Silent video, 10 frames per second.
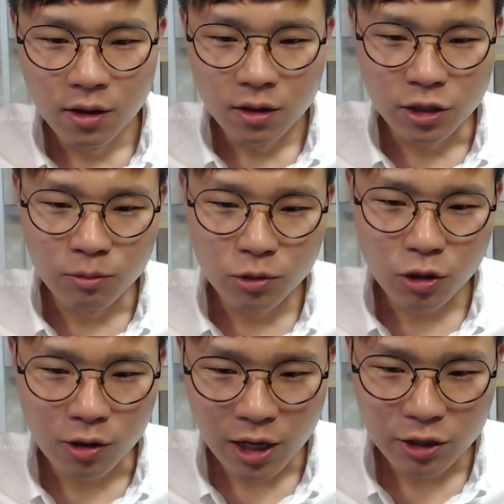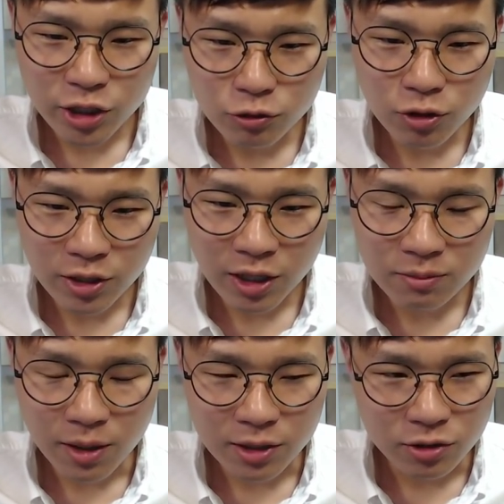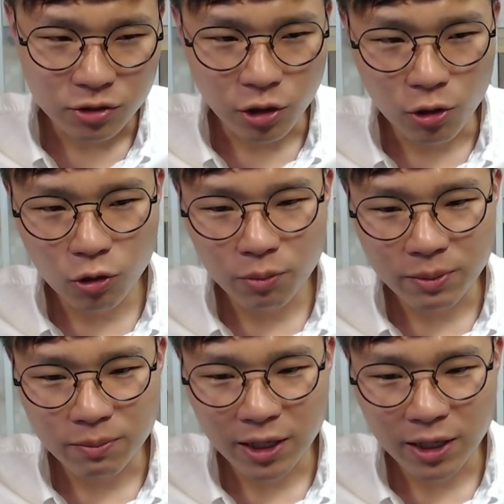그러므로 건강이 최우선이라는 말은 결코 빈말이